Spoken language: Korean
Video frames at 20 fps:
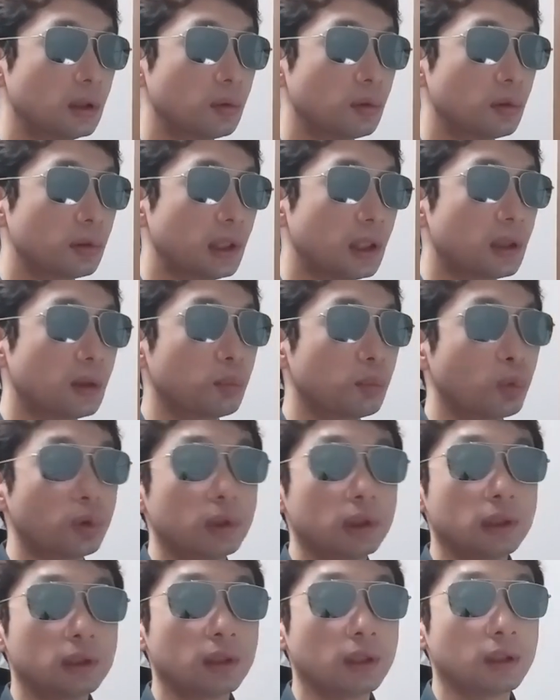뭐 사람
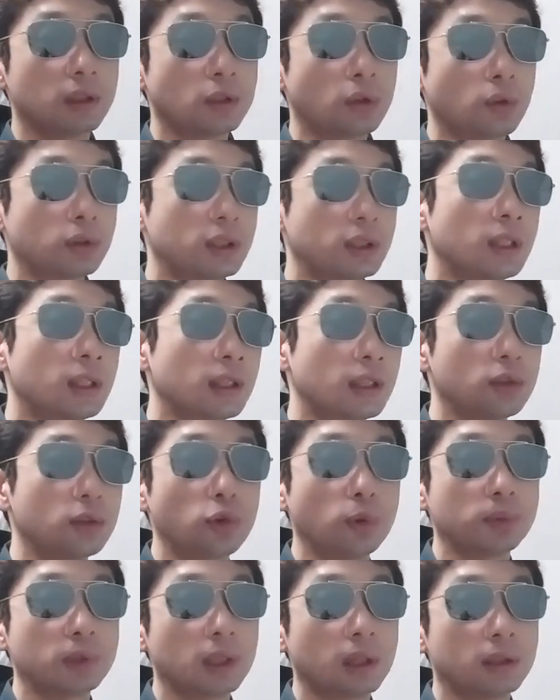모이는 데는 정치인 안 갈 수
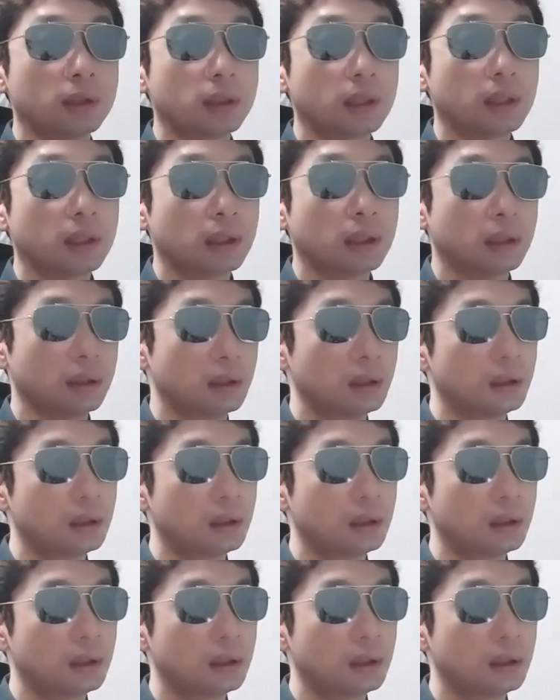없지 않냐